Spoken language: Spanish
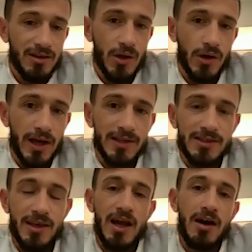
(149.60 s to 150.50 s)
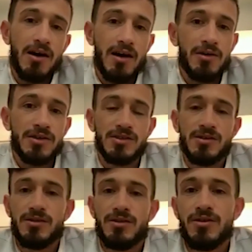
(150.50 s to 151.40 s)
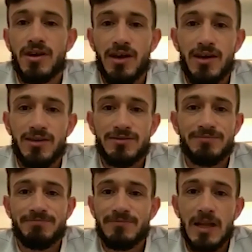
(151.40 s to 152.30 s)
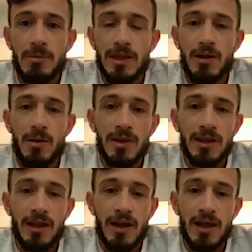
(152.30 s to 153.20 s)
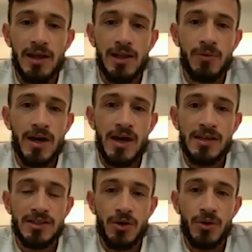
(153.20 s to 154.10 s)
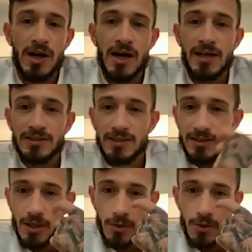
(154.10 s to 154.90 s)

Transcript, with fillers: de lo que se dedicaba a veces, ¿no? Que lamentablemente era la delincuencia, drogarse y esas